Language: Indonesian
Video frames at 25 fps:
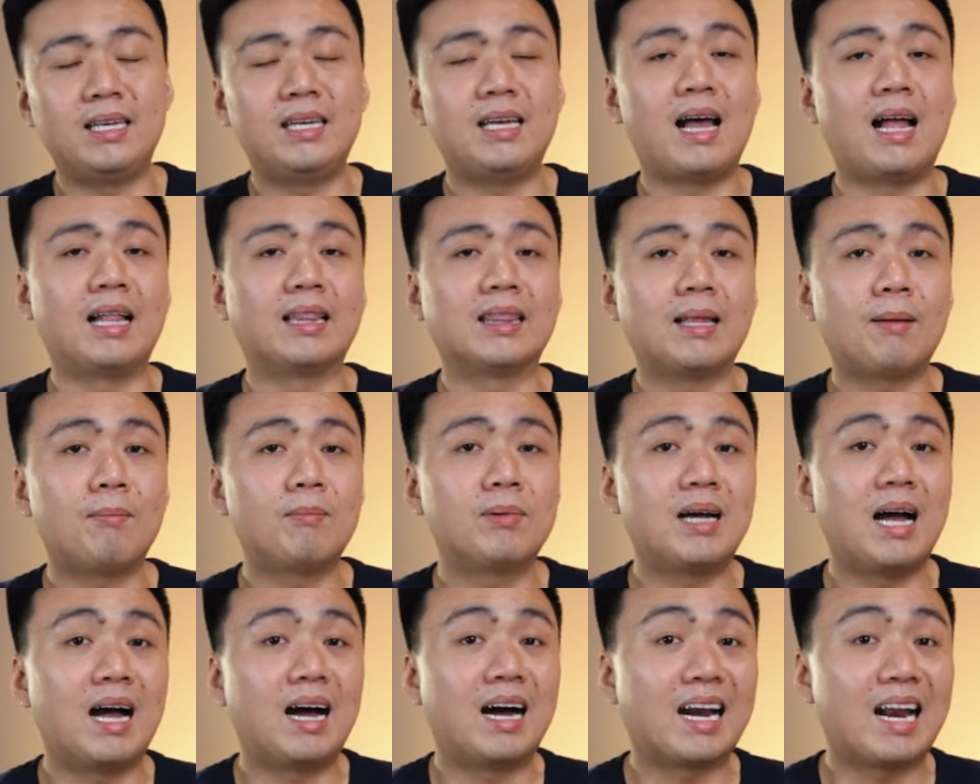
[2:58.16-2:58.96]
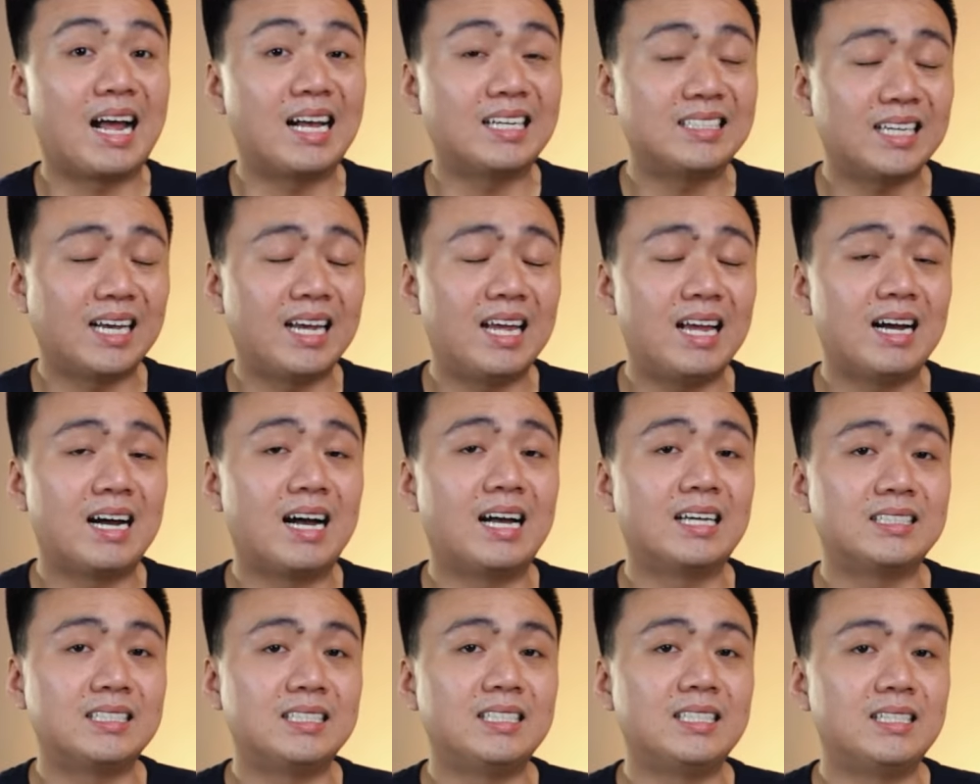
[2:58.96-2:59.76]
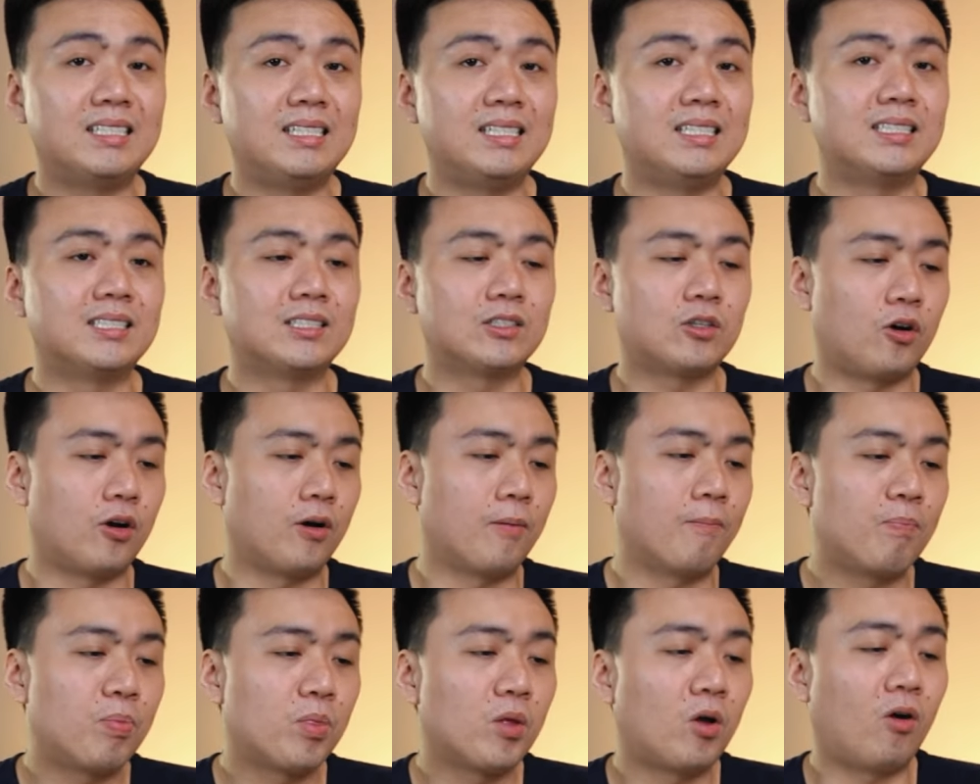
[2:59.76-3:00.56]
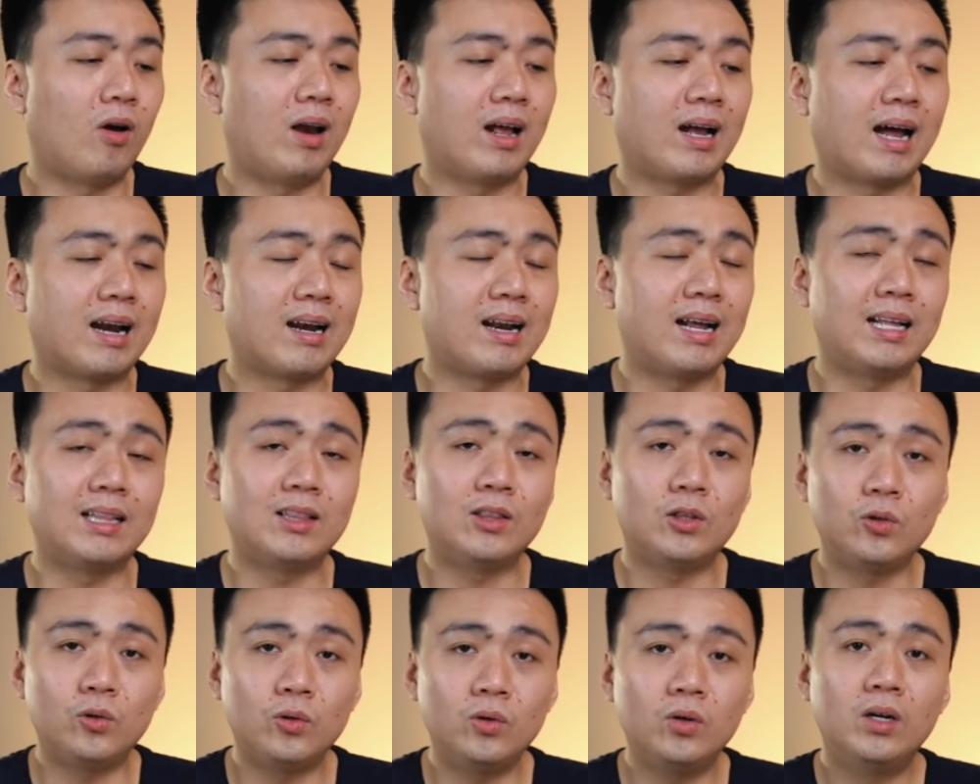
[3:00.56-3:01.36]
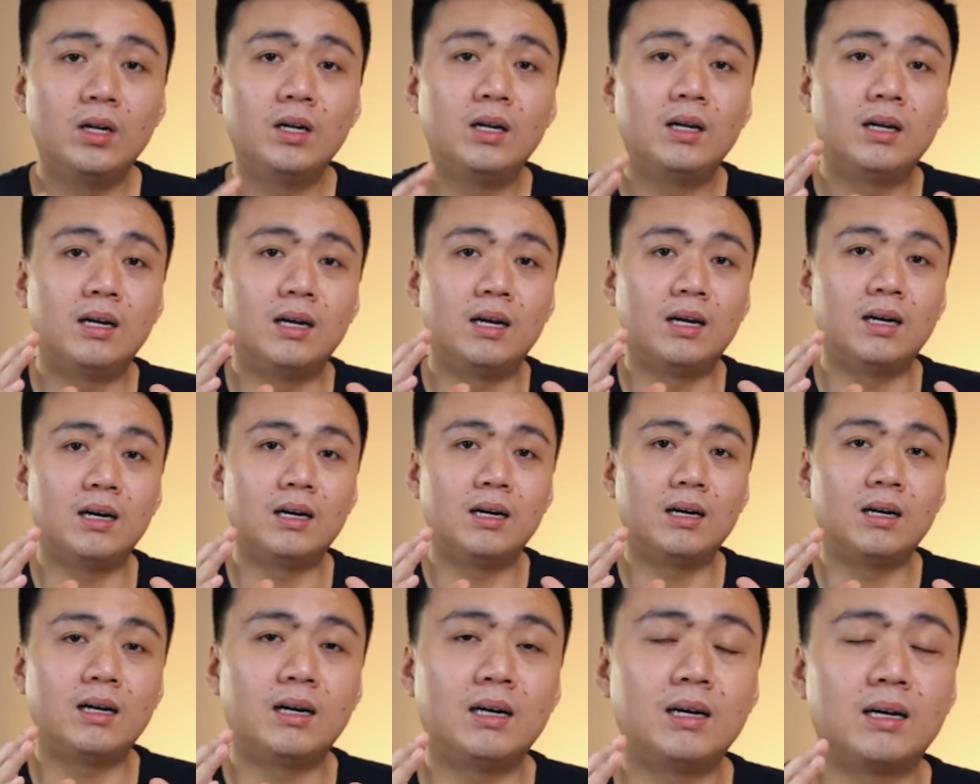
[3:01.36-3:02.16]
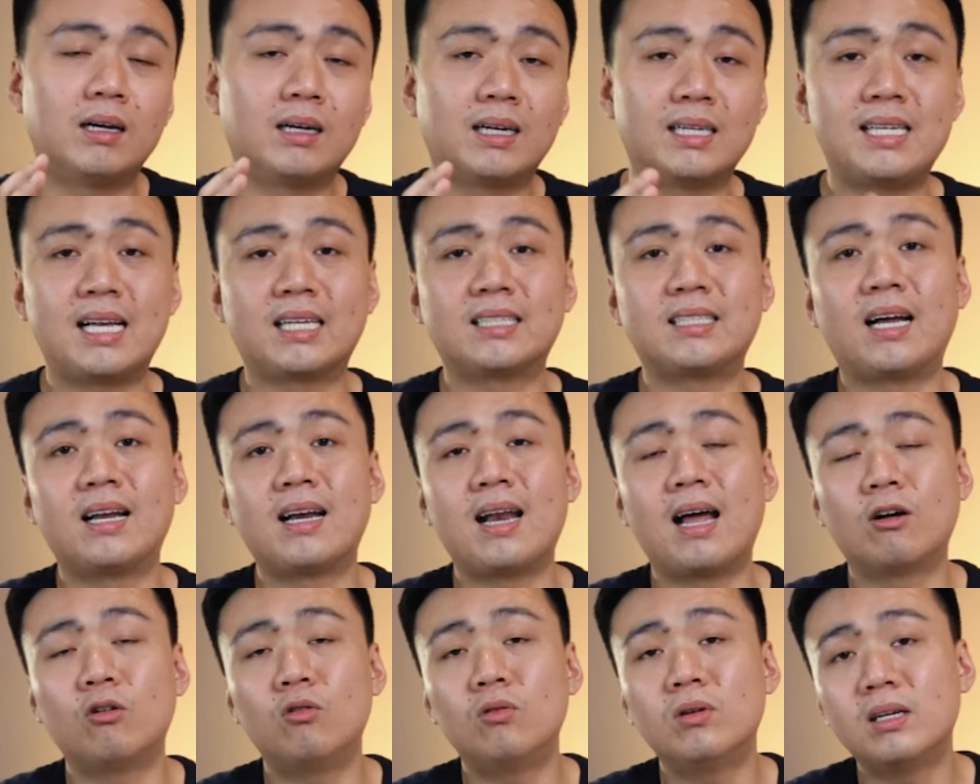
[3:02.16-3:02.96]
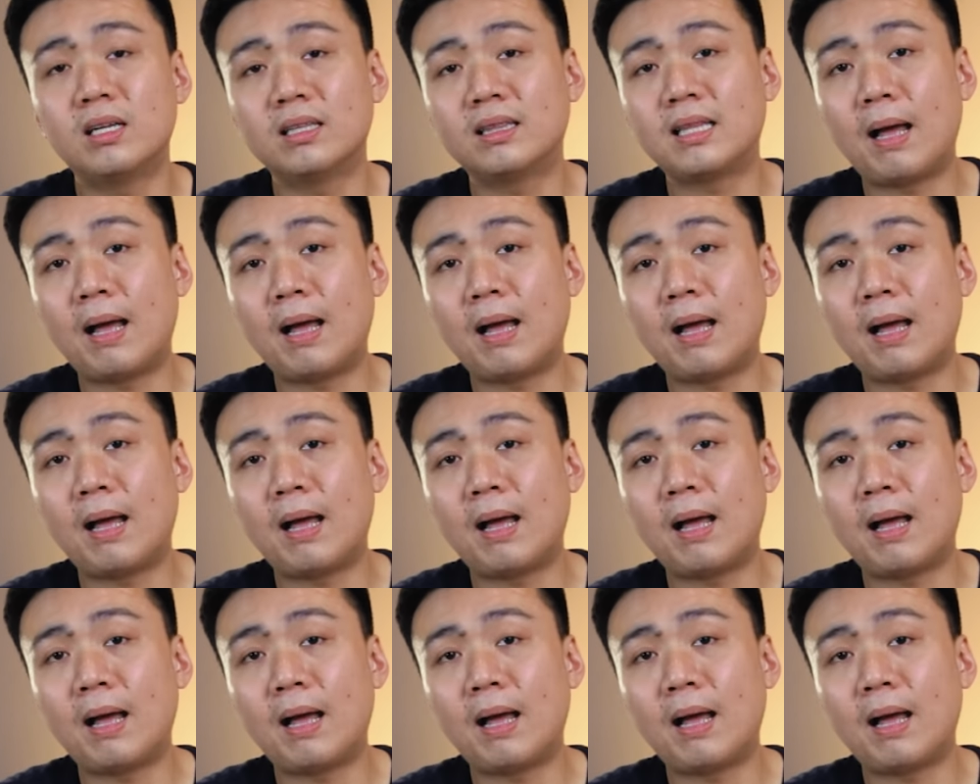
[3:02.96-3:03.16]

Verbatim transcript: Jadi Antam nggak ngerasa ya ngasih diskon. Oleh karena itu, eh, Kejaksaan Agung